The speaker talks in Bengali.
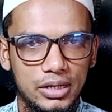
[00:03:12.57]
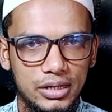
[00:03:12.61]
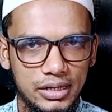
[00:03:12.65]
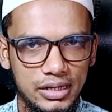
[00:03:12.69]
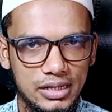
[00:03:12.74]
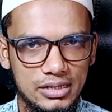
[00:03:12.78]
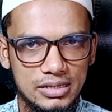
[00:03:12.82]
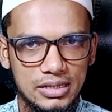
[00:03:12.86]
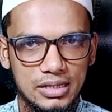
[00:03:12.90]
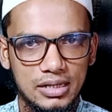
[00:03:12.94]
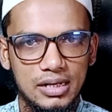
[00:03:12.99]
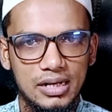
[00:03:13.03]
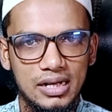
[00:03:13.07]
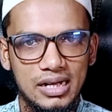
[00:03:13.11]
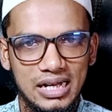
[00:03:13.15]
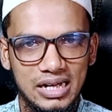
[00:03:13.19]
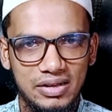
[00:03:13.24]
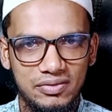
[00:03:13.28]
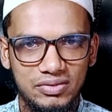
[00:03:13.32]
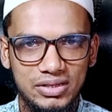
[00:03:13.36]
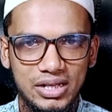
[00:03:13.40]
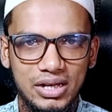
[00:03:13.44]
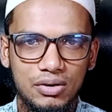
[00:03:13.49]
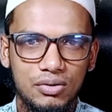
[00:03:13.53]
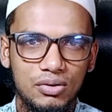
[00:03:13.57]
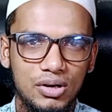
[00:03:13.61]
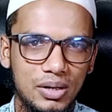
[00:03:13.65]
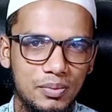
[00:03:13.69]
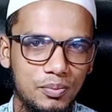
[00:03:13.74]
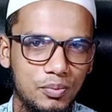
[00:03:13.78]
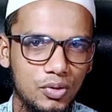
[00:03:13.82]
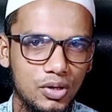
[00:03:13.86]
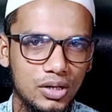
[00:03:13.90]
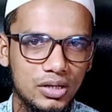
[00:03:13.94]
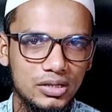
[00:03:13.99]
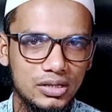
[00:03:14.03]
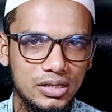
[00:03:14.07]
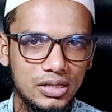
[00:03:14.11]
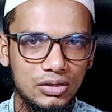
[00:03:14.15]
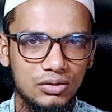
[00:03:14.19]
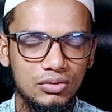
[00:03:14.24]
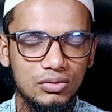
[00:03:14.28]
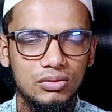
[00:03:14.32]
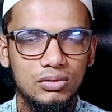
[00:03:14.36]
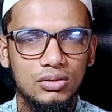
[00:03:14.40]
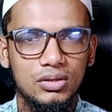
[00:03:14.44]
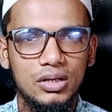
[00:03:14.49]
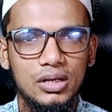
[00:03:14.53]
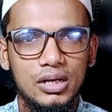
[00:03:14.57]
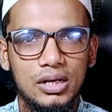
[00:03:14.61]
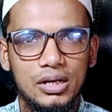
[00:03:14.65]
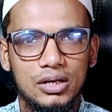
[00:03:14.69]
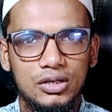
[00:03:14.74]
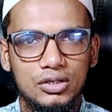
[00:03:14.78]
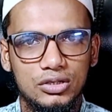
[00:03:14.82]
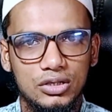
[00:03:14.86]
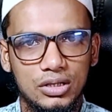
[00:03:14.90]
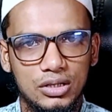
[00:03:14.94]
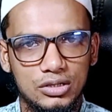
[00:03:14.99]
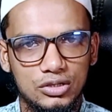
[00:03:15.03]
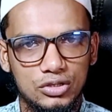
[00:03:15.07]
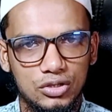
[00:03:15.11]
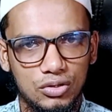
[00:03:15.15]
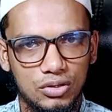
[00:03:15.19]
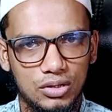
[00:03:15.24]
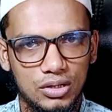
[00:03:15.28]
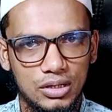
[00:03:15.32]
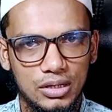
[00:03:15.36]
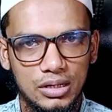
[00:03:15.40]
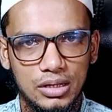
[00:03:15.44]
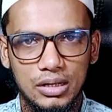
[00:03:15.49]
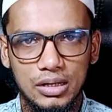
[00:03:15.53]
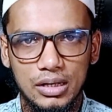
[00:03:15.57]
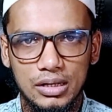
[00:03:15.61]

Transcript: ঠিক আছে ইফতার হওয়ার পর কিন্তু যখন